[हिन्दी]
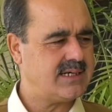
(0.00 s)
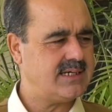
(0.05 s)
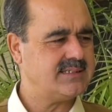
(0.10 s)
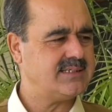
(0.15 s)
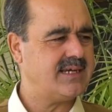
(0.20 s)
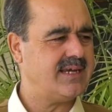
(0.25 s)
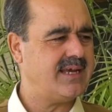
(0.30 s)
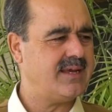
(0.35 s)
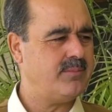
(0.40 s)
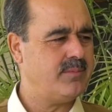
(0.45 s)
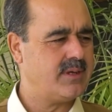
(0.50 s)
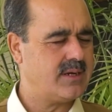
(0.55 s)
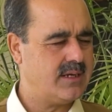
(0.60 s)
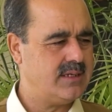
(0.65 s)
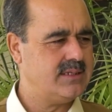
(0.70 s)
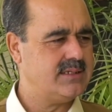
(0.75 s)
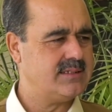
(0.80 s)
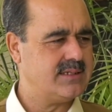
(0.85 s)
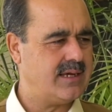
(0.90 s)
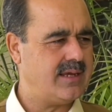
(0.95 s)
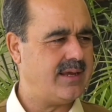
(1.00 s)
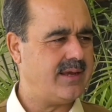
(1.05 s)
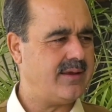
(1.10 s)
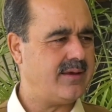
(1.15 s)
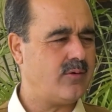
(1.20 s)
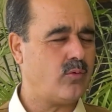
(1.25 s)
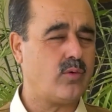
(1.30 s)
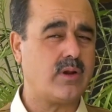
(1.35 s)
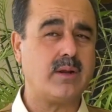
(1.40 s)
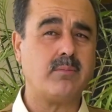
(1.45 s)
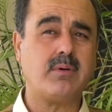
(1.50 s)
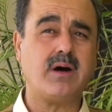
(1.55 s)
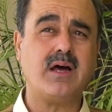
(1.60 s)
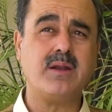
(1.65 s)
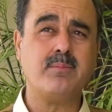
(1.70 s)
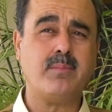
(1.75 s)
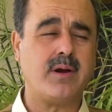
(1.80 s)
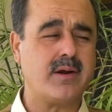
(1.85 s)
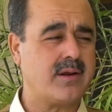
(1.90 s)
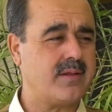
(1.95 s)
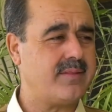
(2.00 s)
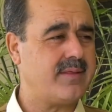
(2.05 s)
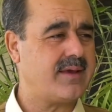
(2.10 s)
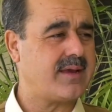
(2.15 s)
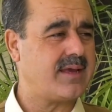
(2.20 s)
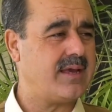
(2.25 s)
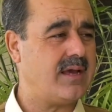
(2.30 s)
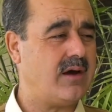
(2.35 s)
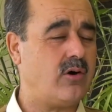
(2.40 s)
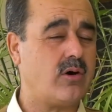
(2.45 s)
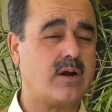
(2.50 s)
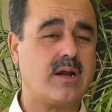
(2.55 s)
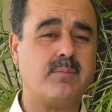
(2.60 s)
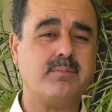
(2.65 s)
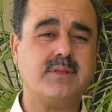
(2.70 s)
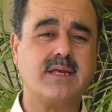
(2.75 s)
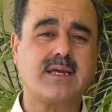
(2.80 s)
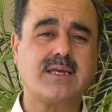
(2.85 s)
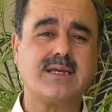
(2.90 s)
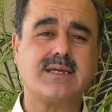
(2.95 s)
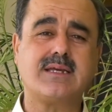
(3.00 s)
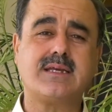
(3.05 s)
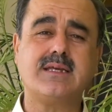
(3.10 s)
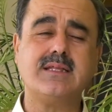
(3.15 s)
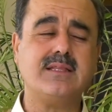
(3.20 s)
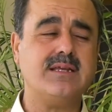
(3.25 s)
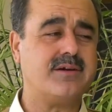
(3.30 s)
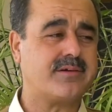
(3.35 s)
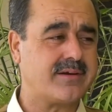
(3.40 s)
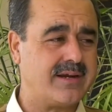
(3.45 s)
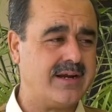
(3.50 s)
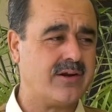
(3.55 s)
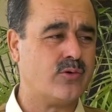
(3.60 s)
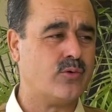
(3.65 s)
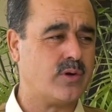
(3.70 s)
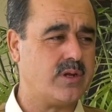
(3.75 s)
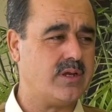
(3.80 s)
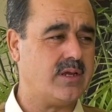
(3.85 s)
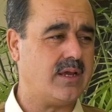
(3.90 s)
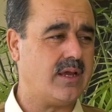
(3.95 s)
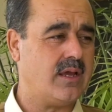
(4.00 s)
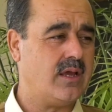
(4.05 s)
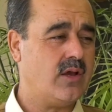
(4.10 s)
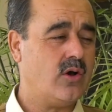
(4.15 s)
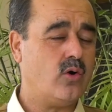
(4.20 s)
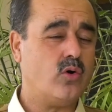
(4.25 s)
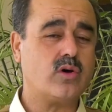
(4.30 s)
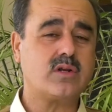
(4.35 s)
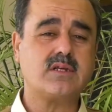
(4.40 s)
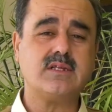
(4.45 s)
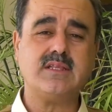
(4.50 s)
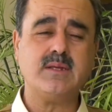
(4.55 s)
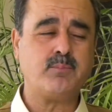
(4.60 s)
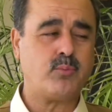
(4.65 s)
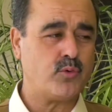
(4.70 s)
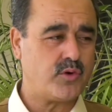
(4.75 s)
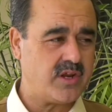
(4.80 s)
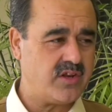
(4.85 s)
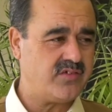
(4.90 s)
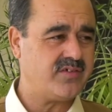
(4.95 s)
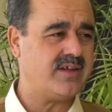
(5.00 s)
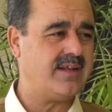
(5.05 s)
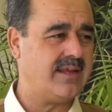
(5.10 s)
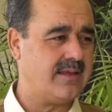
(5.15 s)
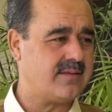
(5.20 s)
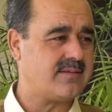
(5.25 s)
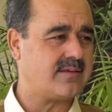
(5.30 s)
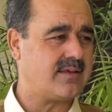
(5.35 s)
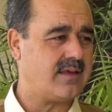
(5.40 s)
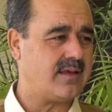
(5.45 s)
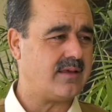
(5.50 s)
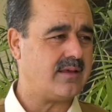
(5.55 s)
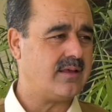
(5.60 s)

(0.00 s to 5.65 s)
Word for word: शाह जाए मेरा जी जाए गुलाम खान बॉर्डर देखे और आप देखें कितनी ट्रेड हो रही है और कितनी पोटेंशियल है इसकी